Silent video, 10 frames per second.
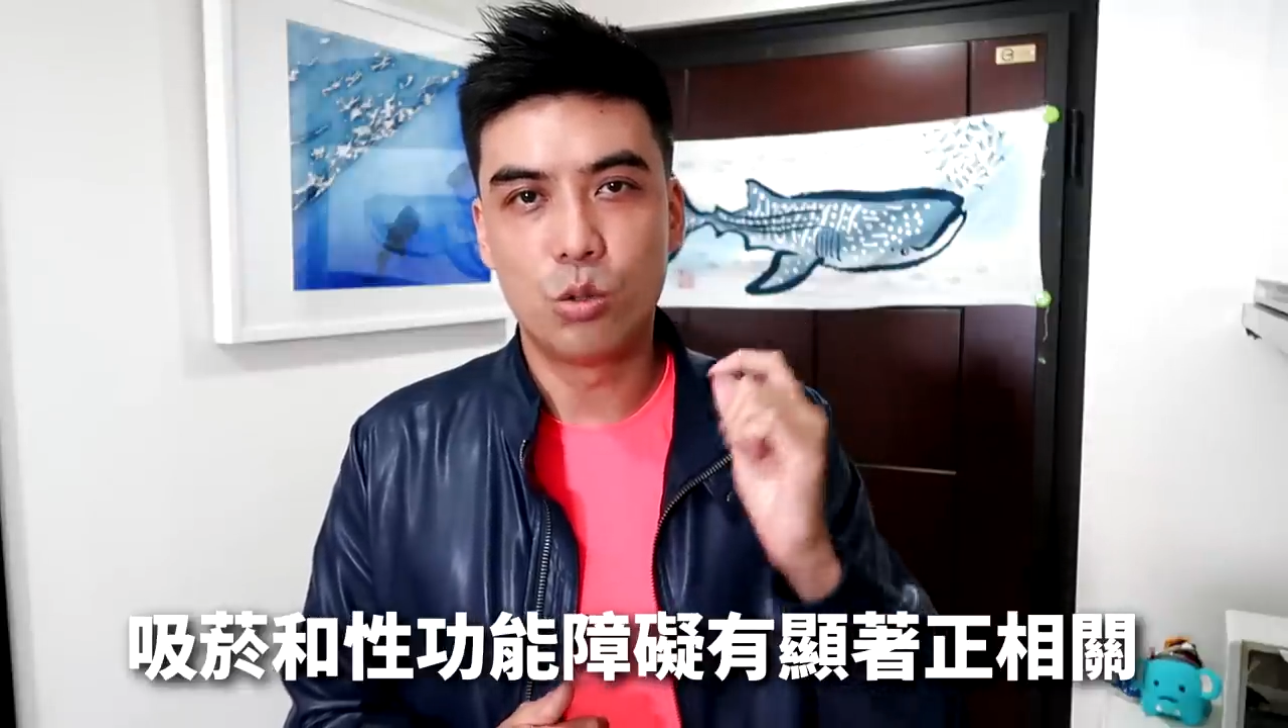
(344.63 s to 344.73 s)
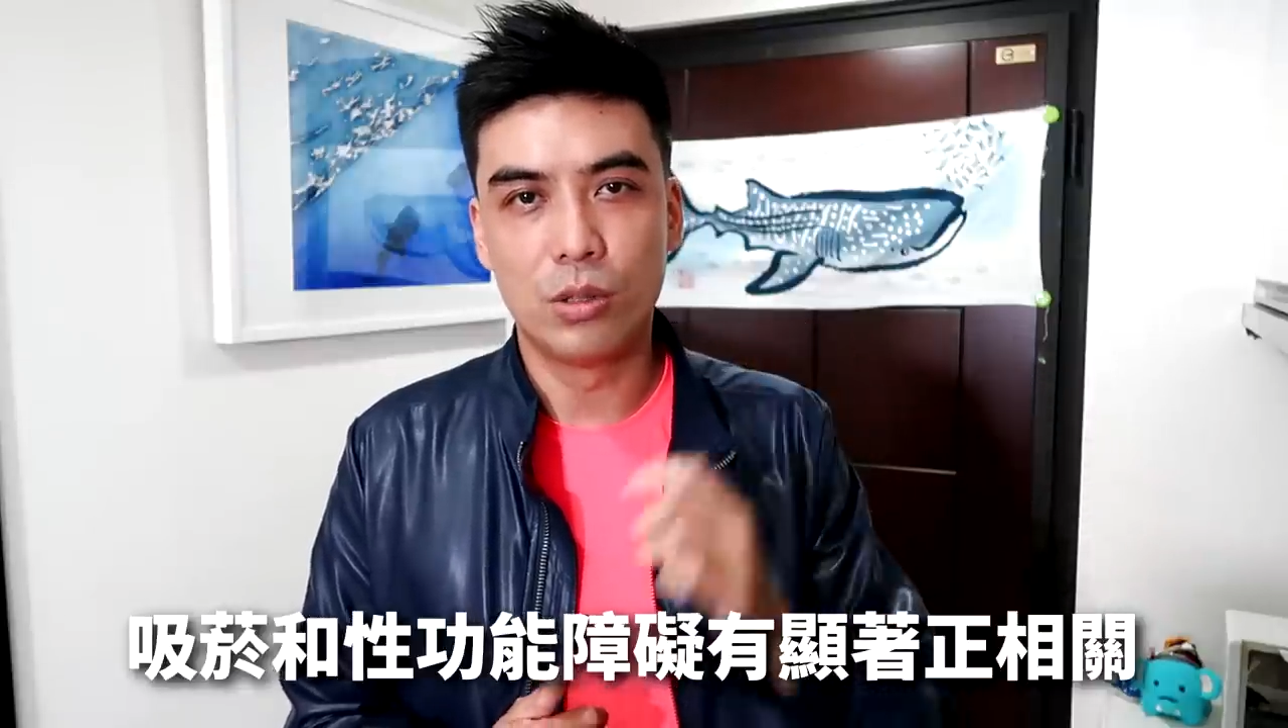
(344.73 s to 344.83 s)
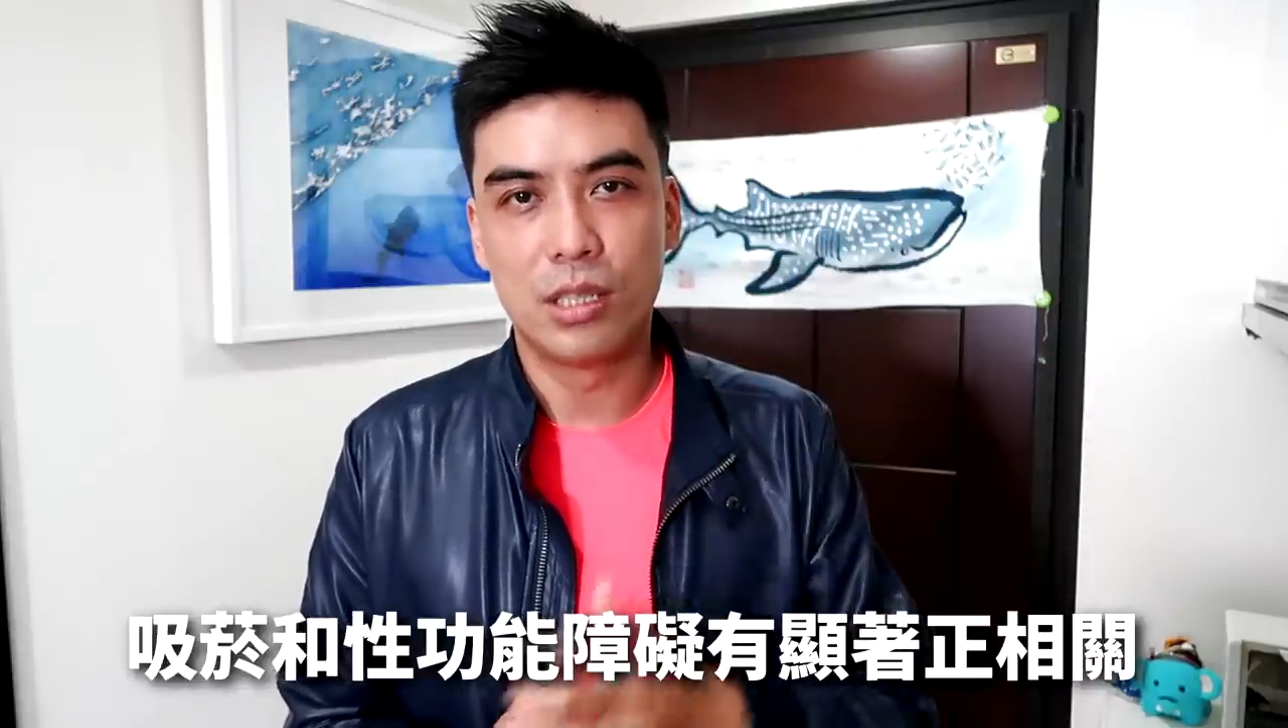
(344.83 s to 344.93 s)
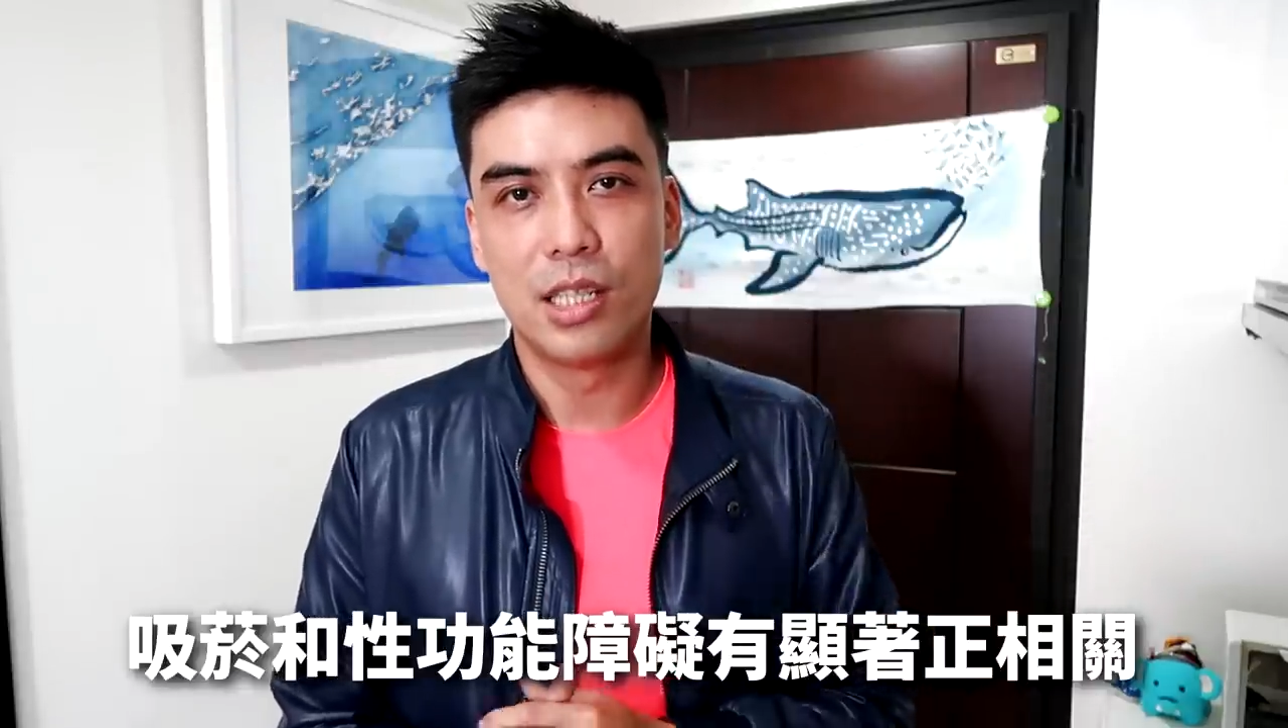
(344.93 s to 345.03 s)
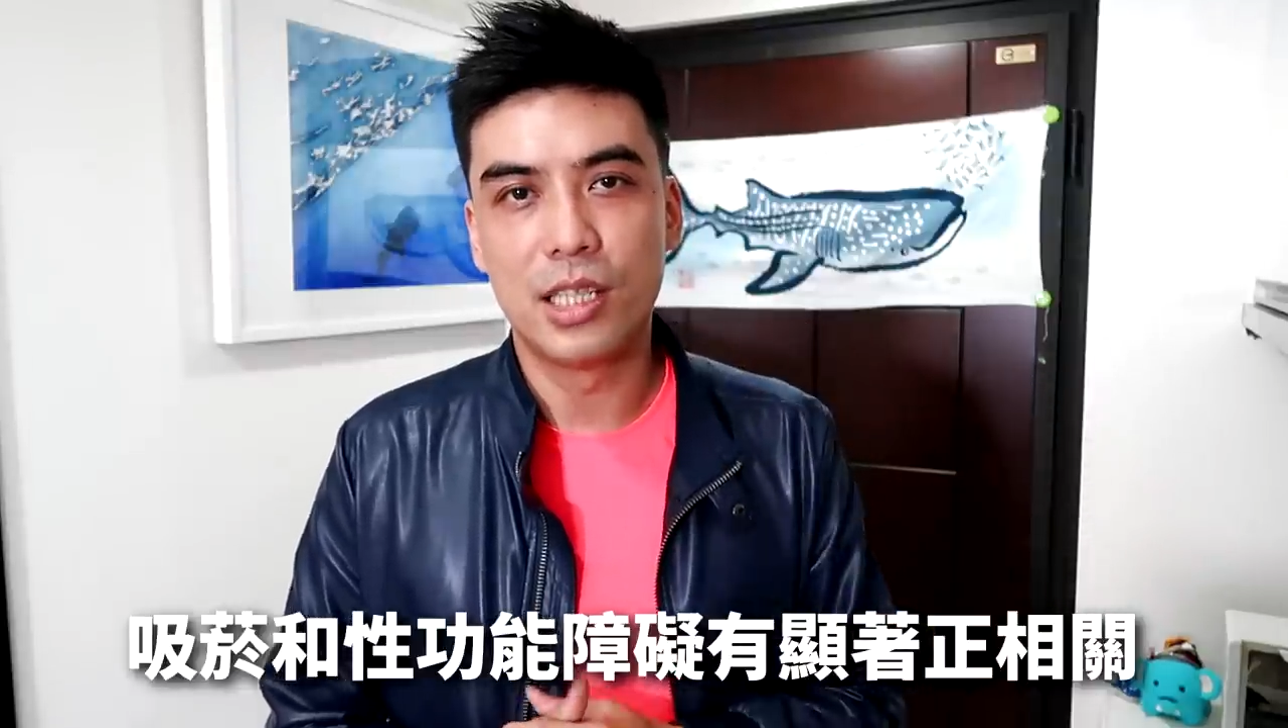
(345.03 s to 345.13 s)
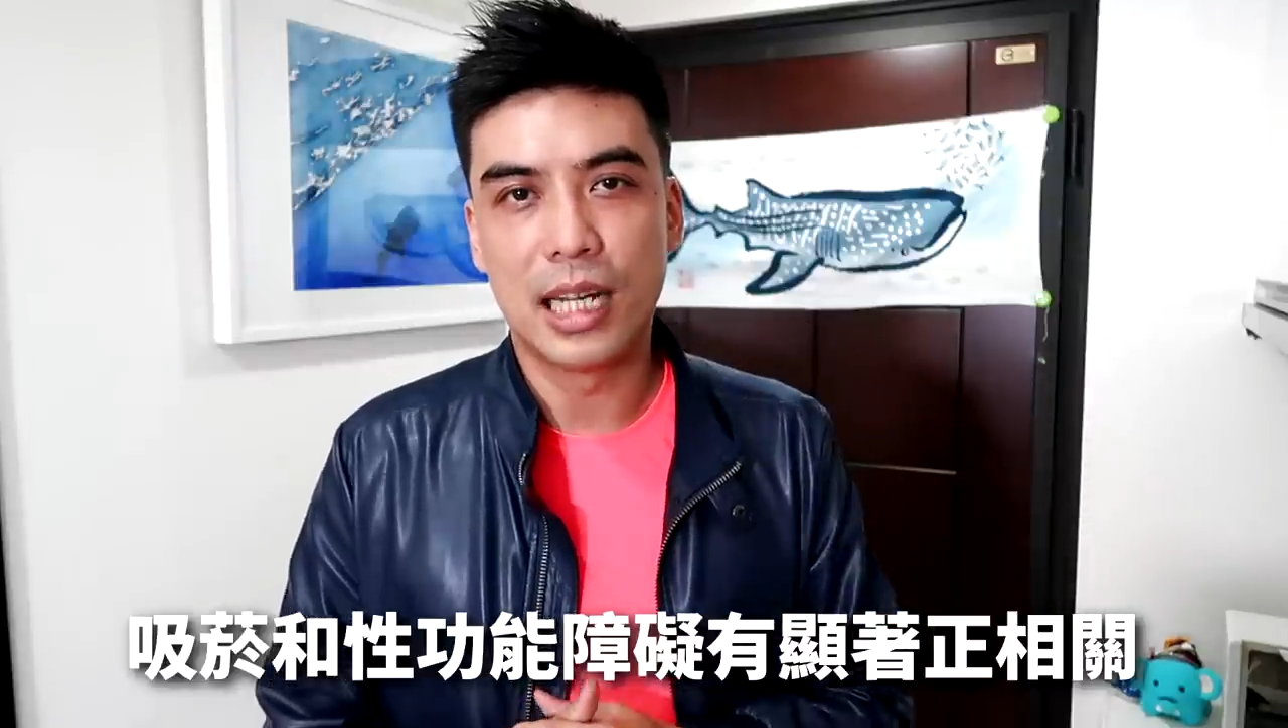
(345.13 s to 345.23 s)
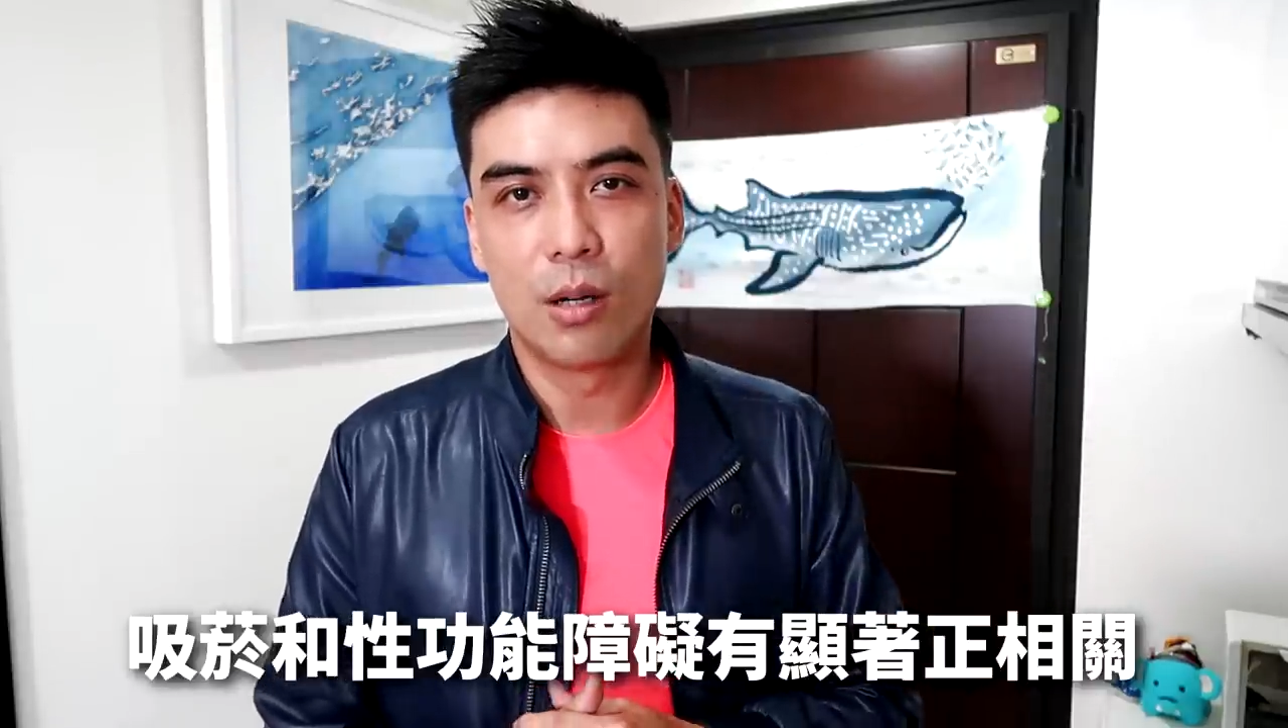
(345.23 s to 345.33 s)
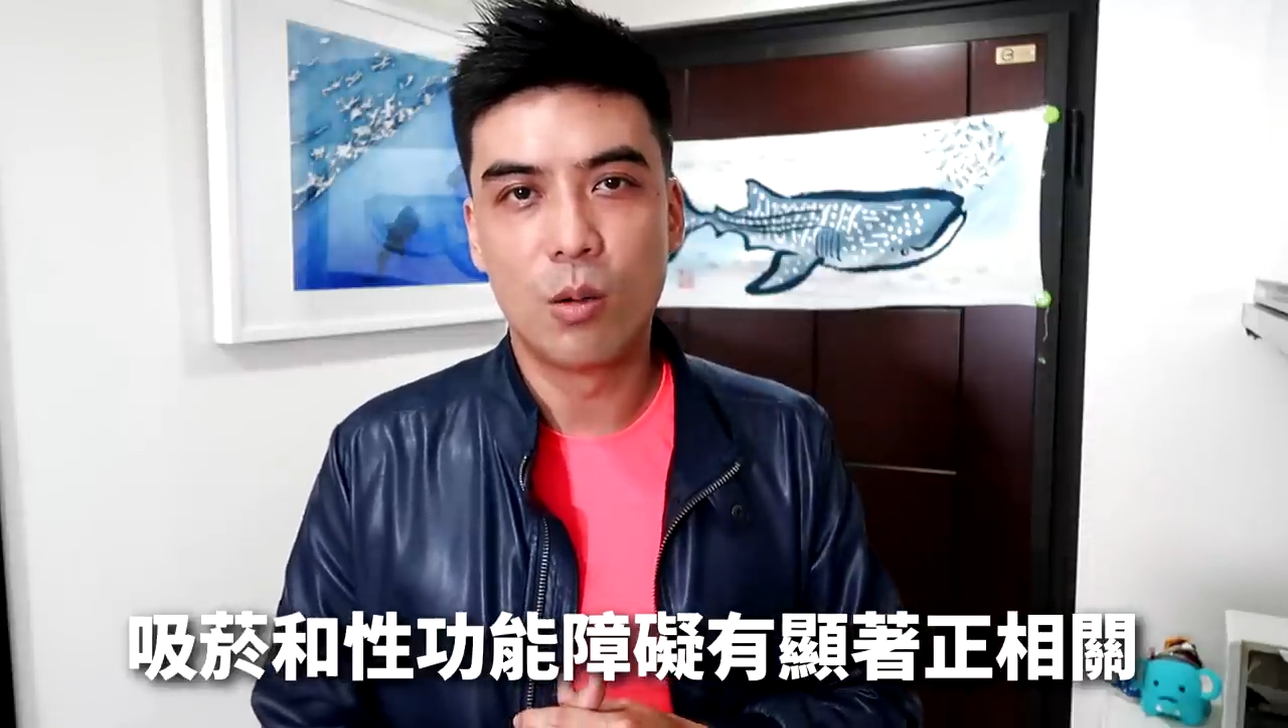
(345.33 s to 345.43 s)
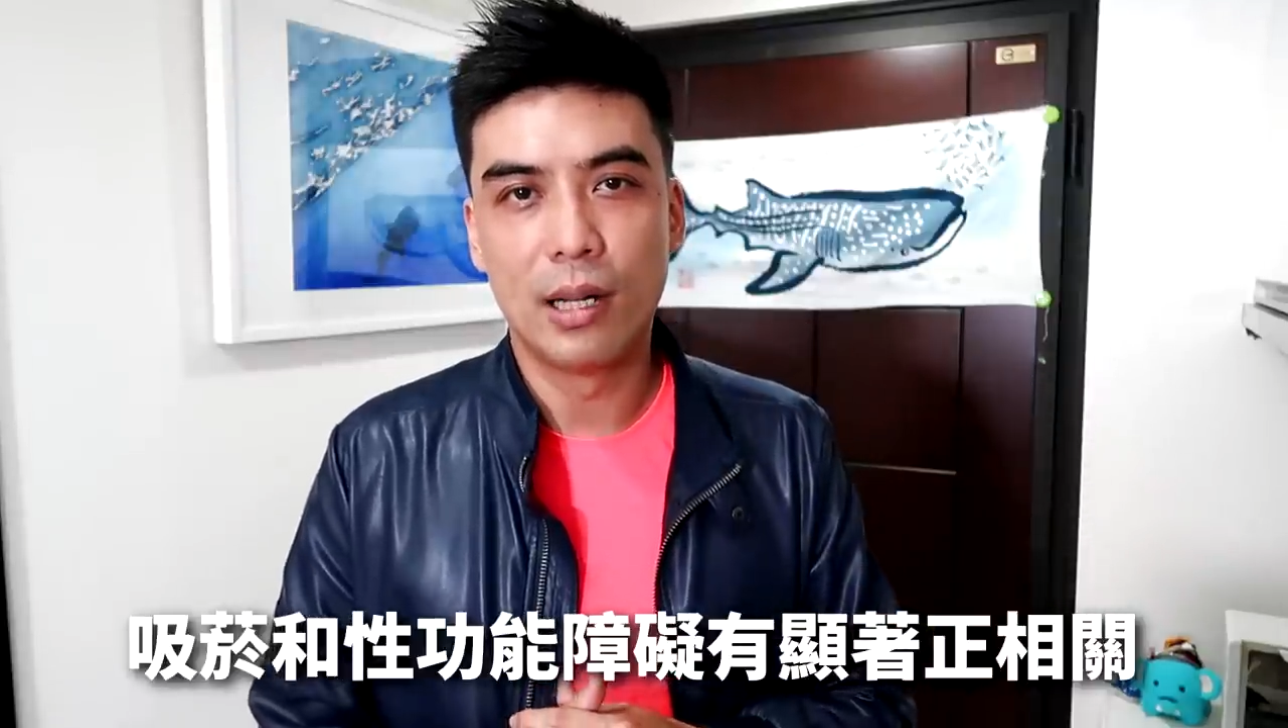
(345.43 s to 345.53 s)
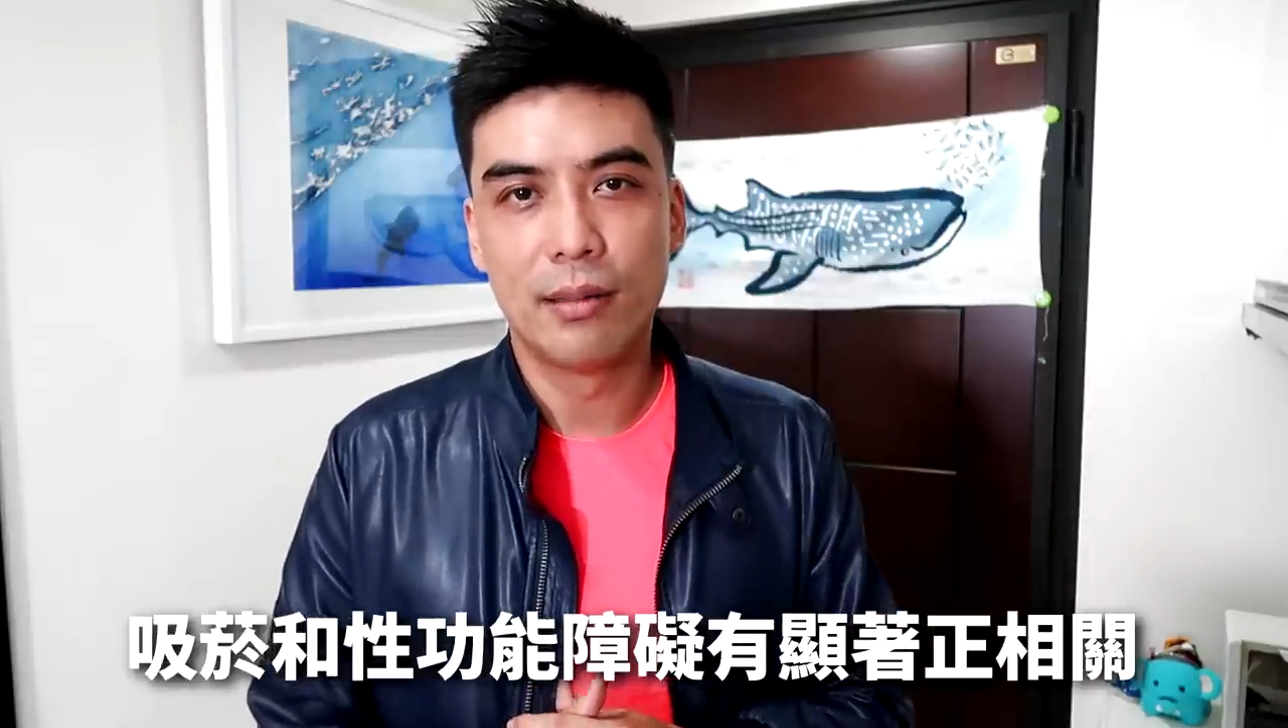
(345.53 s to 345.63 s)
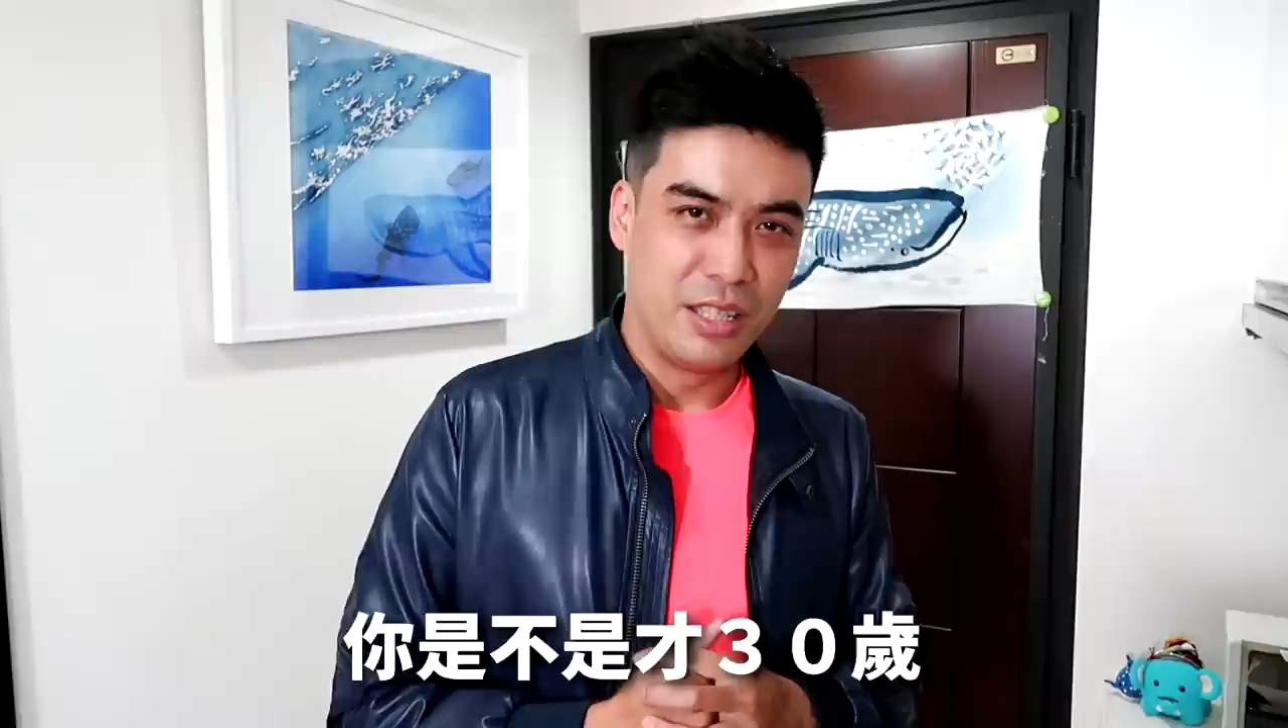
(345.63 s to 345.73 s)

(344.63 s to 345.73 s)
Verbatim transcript: 著的正相关。